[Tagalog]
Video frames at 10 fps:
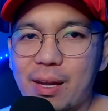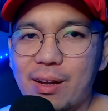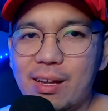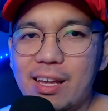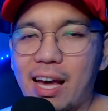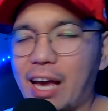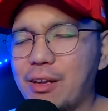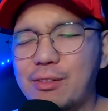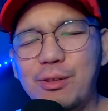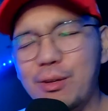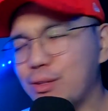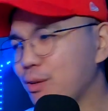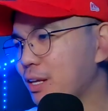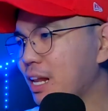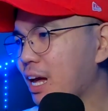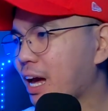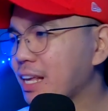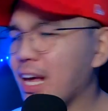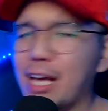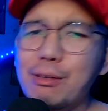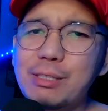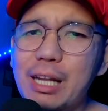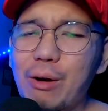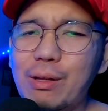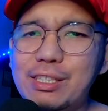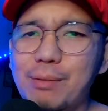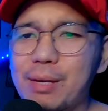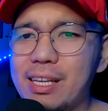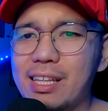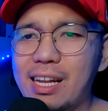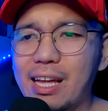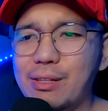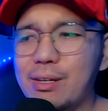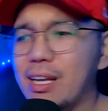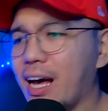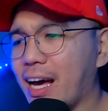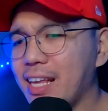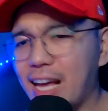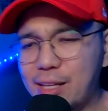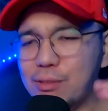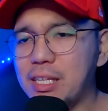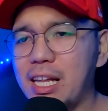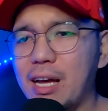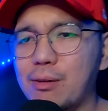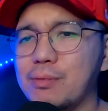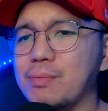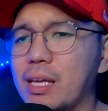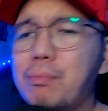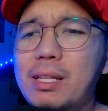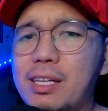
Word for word: pero, ayun, tuloy-tuloy lang, hayaan niyo sila kung sabihin nila, no, hayaan niyo sila kung, ay, ba't